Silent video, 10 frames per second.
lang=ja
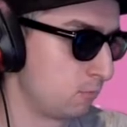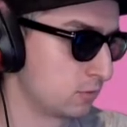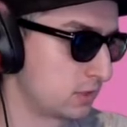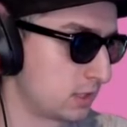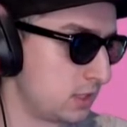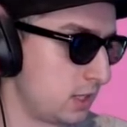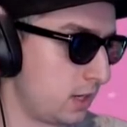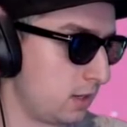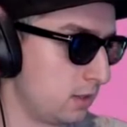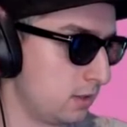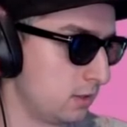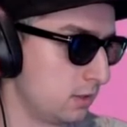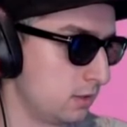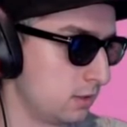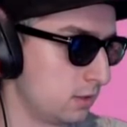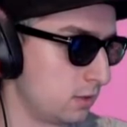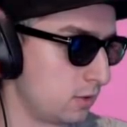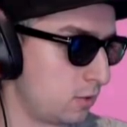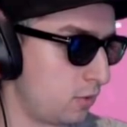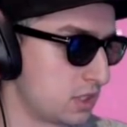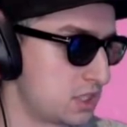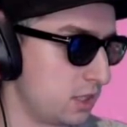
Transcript: もうさせない壊し